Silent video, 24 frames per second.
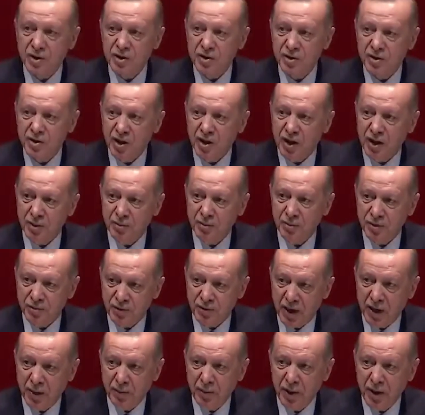
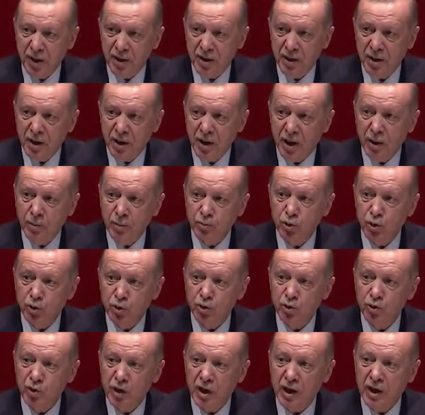sıkıntılarımız var ama
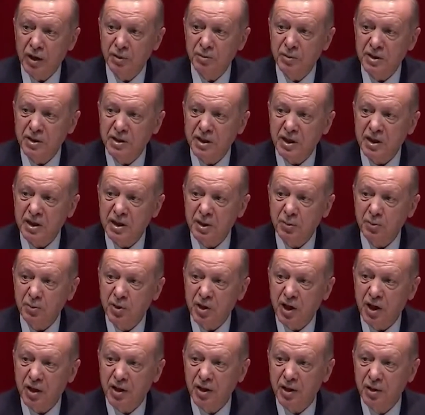hamdolsun
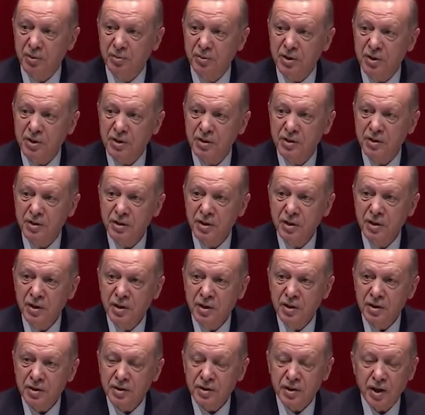elimizdeki imkanlarımız
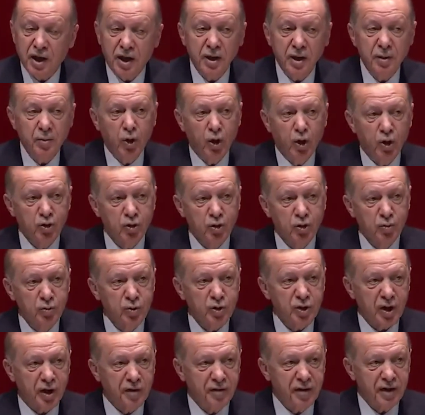sahip
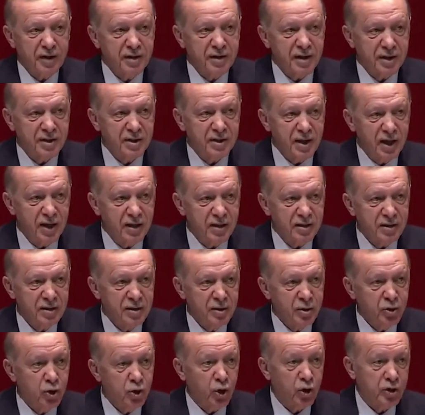olduğumuz
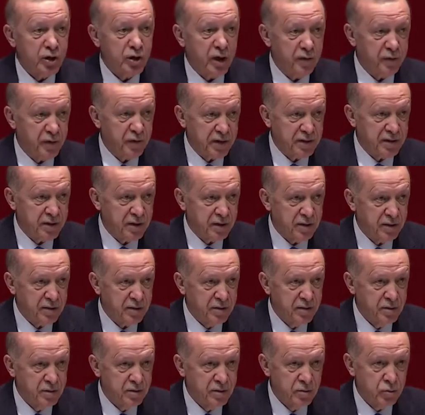avantajlar çok daha
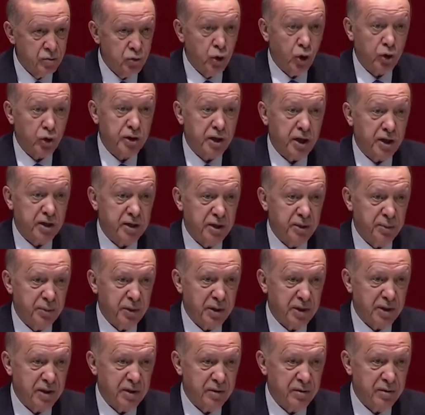fazla. Çok daha
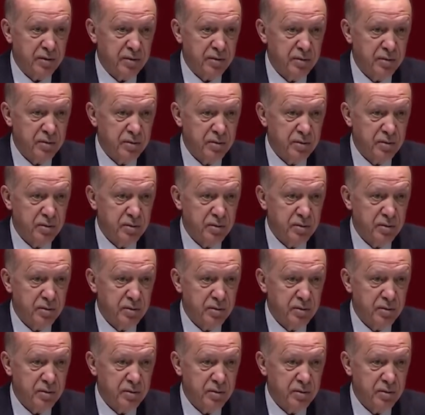kıymetli.